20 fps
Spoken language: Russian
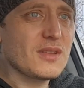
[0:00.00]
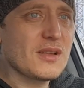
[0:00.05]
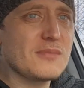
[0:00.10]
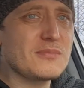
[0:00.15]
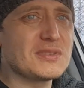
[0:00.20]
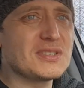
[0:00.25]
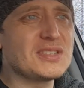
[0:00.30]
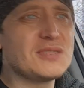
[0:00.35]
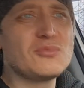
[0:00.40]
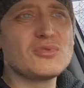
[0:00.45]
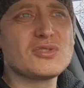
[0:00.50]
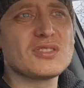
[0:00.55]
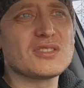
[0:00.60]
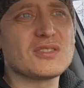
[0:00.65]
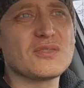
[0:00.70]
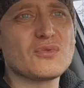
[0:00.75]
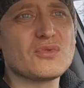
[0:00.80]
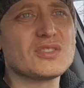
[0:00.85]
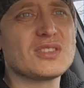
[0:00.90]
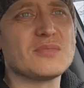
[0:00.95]
почему-то со
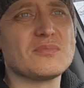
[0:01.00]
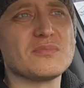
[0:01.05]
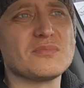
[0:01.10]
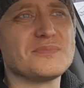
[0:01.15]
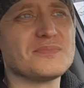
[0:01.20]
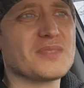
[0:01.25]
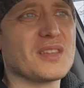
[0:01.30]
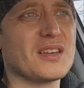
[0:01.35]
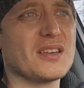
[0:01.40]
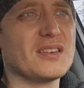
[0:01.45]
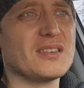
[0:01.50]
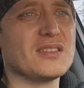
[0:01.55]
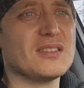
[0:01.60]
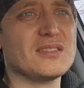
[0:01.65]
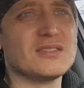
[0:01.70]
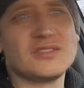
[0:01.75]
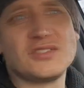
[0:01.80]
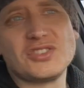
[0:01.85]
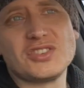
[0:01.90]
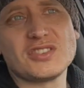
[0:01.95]
вкусом
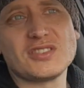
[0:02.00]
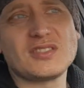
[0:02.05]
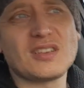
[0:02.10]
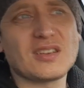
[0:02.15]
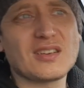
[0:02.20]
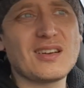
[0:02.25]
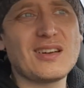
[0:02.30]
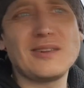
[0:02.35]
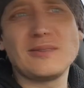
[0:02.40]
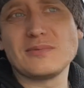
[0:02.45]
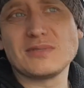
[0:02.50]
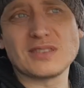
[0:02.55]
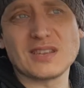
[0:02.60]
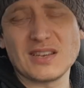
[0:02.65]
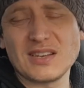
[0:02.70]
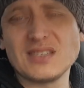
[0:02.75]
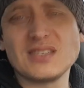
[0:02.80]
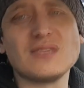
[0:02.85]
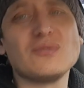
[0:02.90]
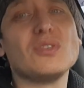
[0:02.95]
э, чеснока,
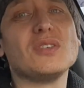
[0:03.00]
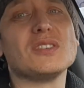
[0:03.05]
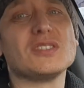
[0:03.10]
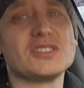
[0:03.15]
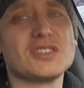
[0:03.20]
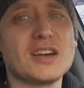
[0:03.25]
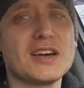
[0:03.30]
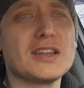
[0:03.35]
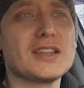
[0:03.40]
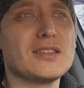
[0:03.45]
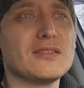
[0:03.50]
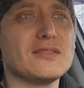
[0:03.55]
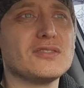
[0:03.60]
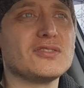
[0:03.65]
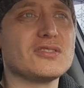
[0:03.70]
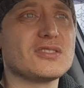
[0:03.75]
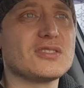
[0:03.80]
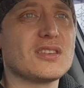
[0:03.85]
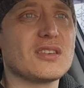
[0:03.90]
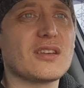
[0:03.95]
скорее всего, жареного
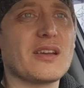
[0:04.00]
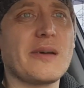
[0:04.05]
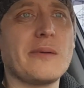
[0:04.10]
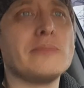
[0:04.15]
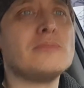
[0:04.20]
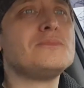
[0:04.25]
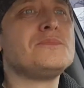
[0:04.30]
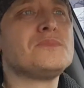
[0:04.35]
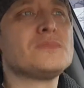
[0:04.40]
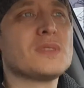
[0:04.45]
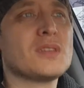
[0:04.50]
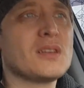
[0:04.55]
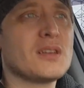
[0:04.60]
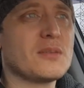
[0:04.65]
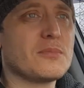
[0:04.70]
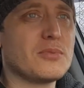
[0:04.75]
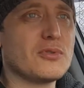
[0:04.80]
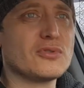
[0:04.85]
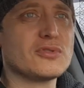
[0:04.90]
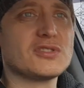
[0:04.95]
чеснока,
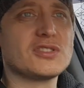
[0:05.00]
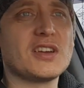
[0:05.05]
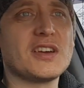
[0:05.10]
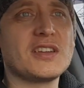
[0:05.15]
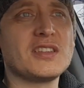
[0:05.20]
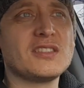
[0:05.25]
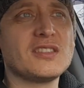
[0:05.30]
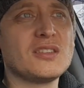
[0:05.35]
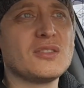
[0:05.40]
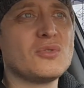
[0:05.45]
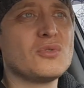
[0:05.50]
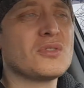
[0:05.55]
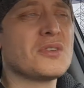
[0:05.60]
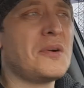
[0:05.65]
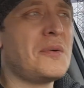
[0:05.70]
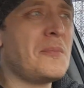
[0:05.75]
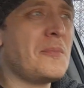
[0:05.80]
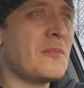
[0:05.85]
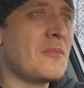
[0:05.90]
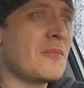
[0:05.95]
плюс жареный лук,
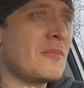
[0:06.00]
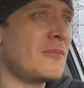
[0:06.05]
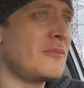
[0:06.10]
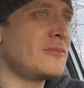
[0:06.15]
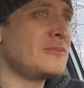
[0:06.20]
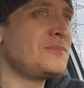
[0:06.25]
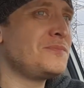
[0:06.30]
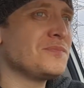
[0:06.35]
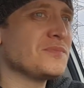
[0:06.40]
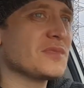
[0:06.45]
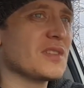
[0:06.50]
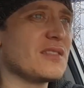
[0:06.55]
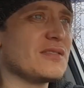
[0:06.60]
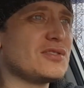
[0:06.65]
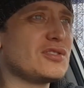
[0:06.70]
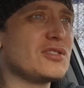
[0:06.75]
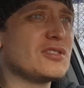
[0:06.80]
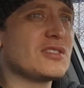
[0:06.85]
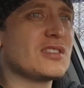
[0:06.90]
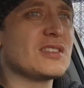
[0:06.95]
и
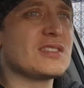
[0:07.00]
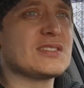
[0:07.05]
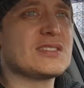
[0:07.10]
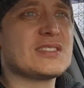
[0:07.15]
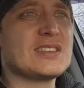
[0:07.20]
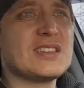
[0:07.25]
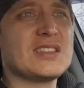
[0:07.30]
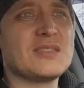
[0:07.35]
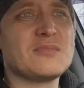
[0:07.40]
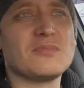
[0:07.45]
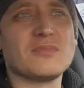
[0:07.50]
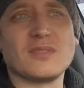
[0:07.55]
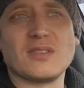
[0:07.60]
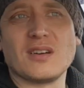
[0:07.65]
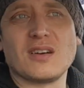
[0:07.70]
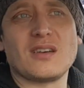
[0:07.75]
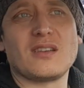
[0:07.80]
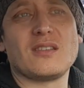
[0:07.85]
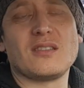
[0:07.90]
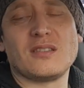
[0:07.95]
все это с этим
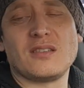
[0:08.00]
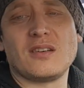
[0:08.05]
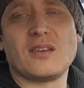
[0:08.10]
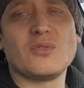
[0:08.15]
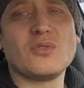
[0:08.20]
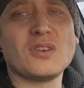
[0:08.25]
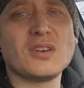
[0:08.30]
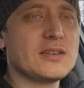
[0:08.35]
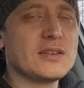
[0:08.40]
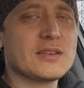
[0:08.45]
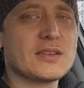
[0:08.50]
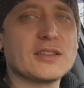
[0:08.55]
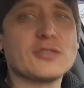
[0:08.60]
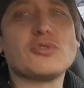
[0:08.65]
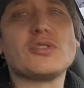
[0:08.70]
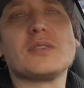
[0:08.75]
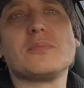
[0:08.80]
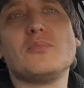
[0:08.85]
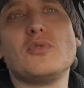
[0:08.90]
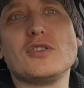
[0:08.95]
горохом,
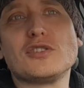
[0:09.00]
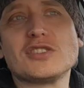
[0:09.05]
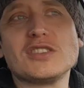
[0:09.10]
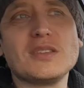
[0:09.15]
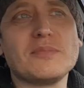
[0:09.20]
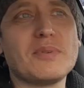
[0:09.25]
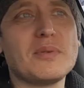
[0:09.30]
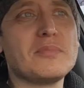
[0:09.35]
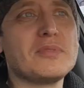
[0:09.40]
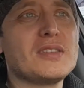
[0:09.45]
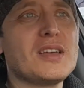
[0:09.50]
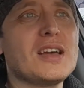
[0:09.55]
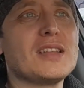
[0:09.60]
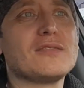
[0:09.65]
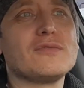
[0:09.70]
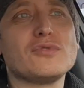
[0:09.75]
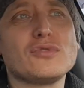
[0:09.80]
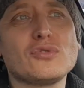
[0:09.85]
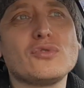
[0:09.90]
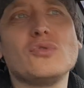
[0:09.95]
который больше
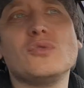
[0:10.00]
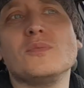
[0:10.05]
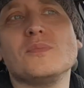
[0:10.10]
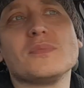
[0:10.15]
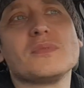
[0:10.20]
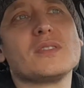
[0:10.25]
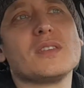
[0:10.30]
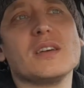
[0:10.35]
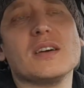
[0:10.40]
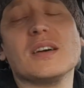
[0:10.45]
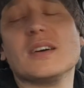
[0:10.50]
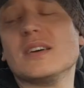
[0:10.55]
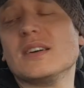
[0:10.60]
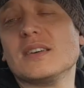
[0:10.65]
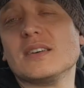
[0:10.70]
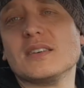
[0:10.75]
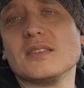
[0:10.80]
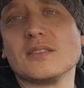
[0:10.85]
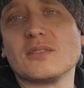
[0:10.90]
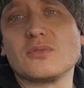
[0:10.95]
напоминает вот ту
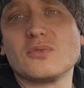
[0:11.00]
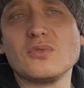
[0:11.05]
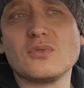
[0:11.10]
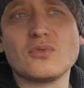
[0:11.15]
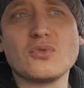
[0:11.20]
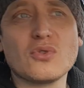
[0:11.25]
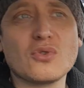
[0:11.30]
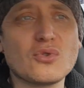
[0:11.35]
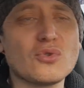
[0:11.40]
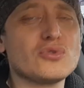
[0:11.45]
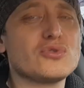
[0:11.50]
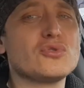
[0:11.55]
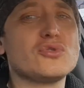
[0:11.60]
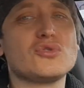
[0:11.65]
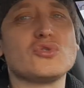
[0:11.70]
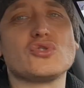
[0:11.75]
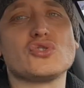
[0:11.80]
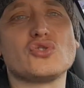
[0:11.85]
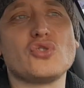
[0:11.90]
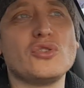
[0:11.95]
э, кукурузу
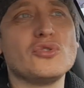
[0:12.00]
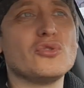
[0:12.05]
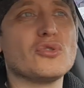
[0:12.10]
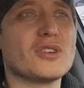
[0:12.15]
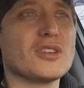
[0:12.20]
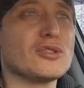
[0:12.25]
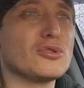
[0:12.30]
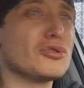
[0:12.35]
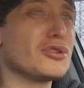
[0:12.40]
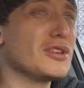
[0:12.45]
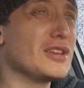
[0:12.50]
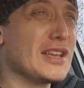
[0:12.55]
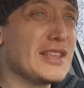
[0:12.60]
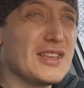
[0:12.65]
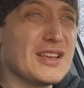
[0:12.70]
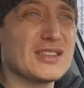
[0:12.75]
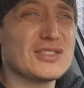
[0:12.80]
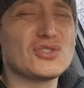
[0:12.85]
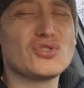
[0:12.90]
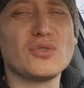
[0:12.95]
сушеную, которую я
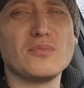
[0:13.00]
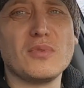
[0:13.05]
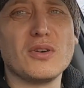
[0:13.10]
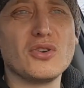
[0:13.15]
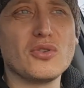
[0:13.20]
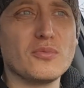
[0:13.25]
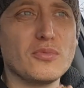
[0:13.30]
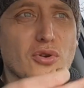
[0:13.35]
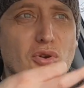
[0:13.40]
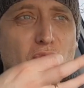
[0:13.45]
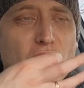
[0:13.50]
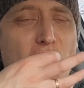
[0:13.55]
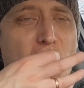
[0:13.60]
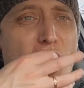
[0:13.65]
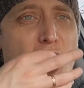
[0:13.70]
не особо люблю,